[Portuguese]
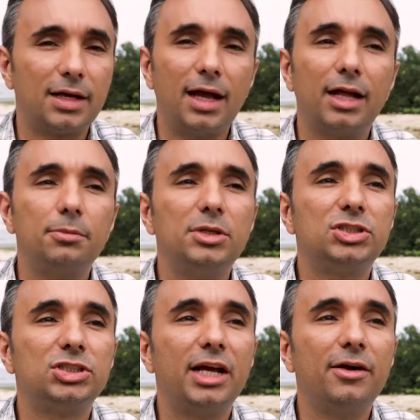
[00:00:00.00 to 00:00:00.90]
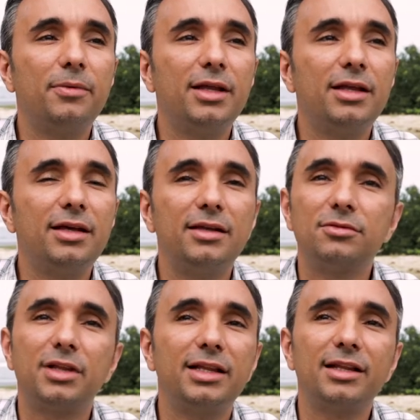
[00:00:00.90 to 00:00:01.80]
Cara, o Michel, ele
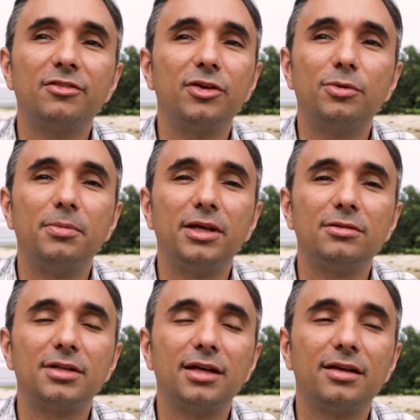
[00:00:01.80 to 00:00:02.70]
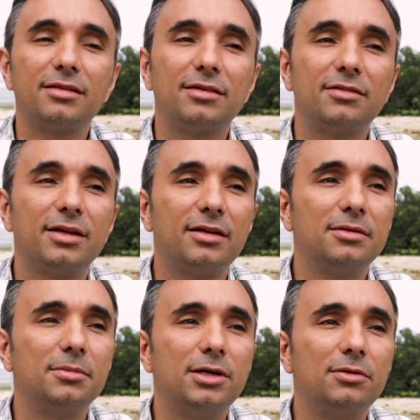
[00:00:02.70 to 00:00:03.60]
não tem nada a ver comigo, né? Você vê,
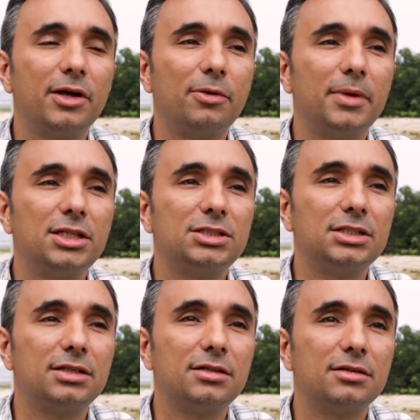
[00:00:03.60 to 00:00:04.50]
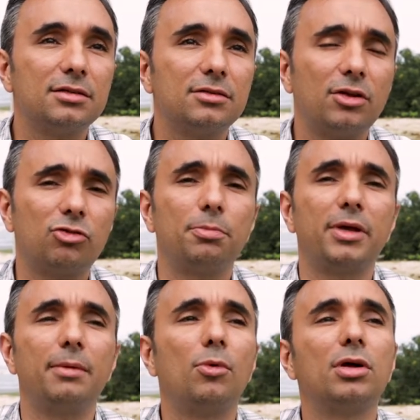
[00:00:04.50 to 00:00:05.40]
irmão realmente não é só
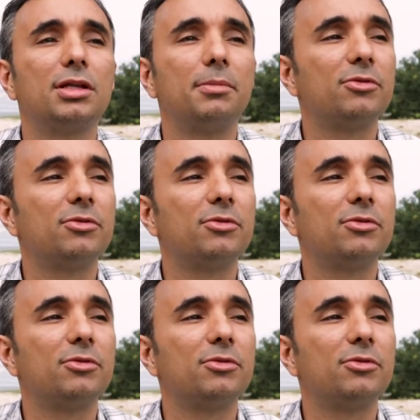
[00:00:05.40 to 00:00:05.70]
porque mora na